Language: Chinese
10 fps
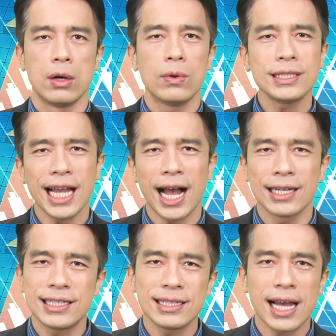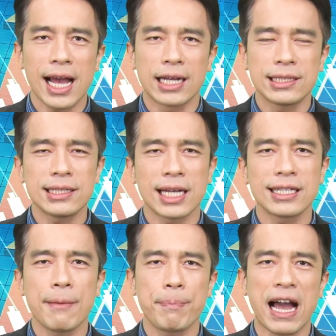我想啊，现在啊市场
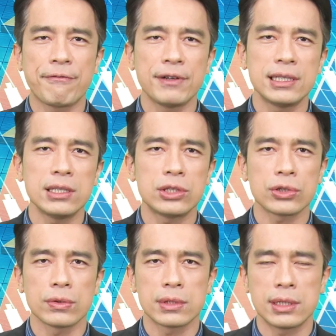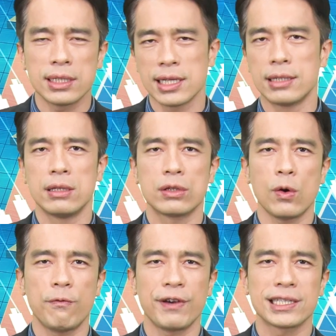上百分之九十的人
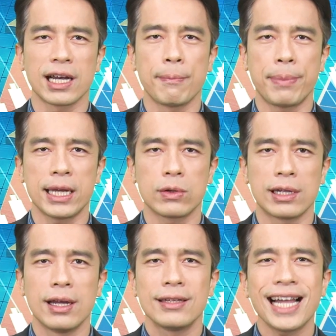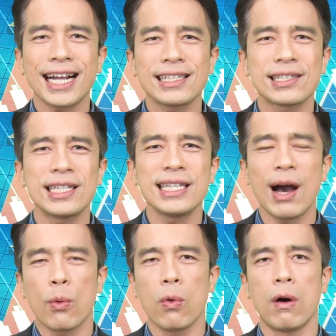都非常的悲观，大概只剩
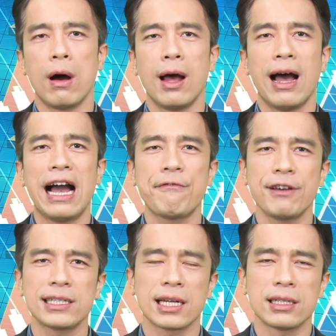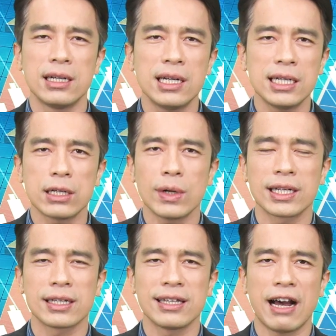下我还非常的乐观
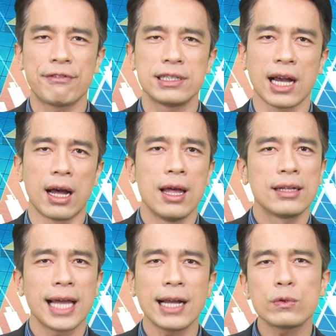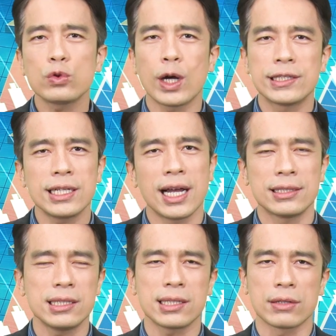的跟大家分享，台股短线啊
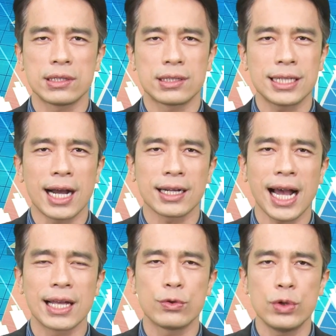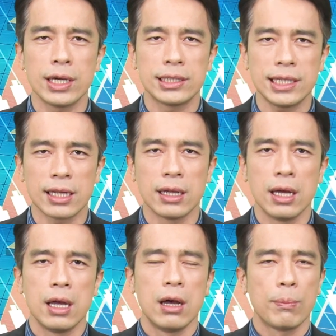至少是上看月线。
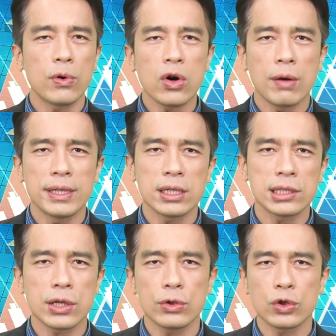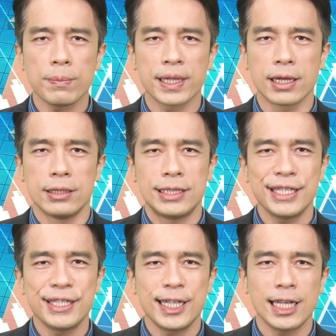不过我们都是有所本的，
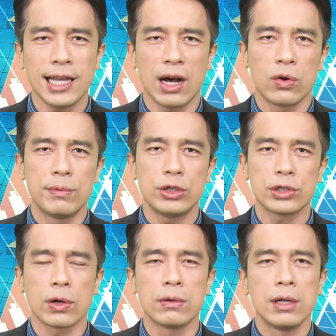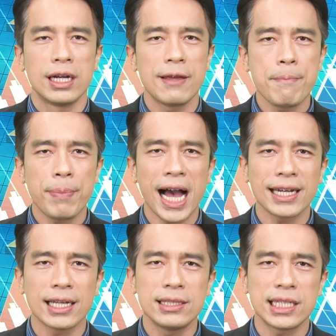今天呢我们就从零八
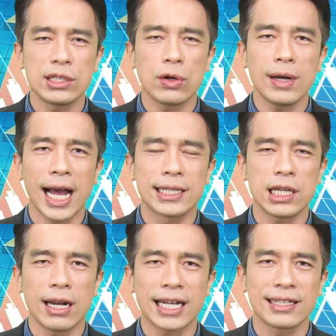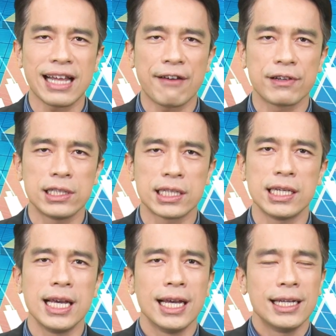年金融海啸来跟大家分
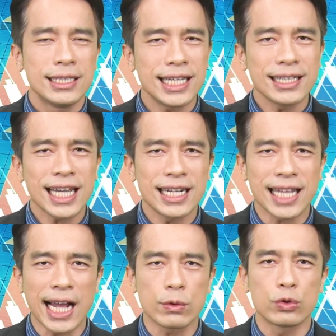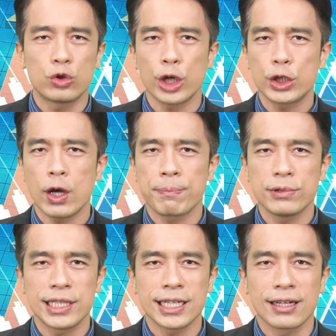析，现在的台股绝对不
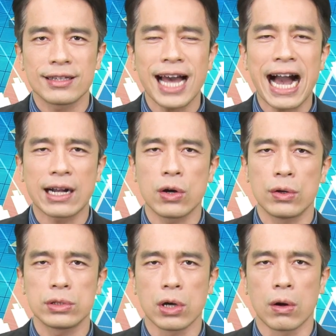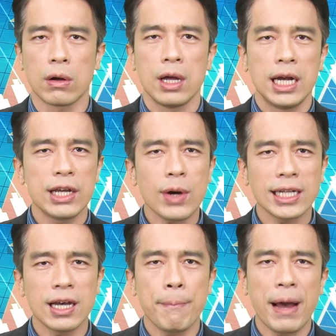是一个大空头。另外
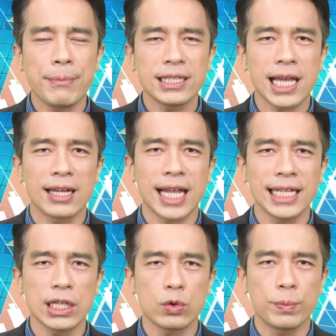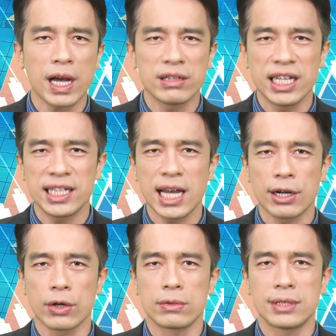呢，盘面上哪一些股票你一定要
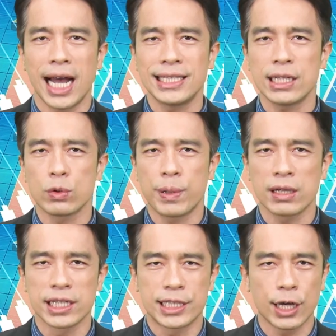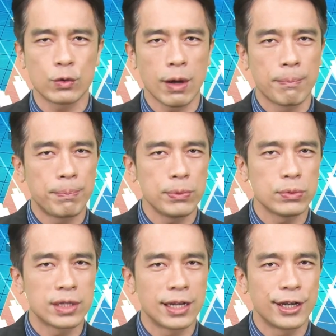留，哪一些股票你千万
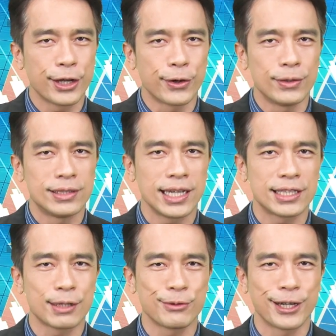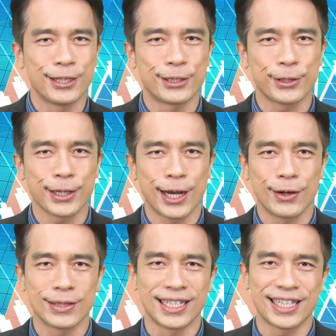不能留。今天节目很重
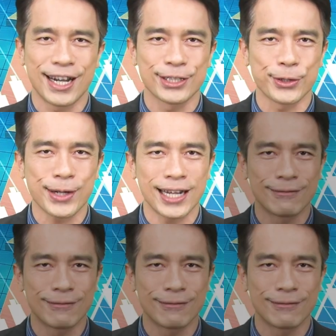要，你一定要收看。